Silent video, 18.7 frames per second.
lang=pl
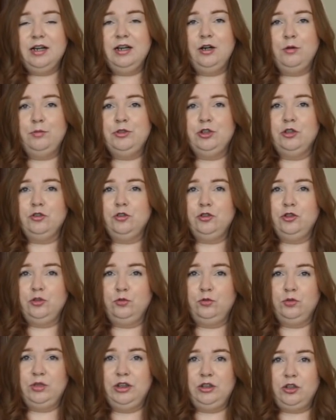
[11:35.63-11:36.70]
obciągnąć ją
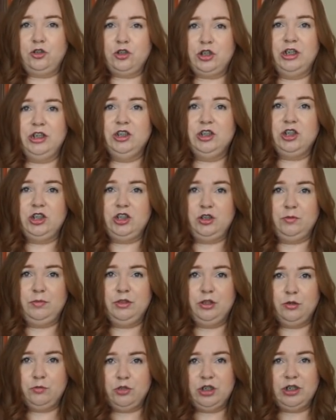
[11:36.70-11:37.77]
tutaj troszkę niżej, żeby
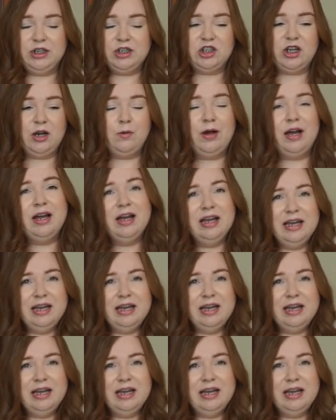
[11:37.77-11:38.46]
dobrze leżała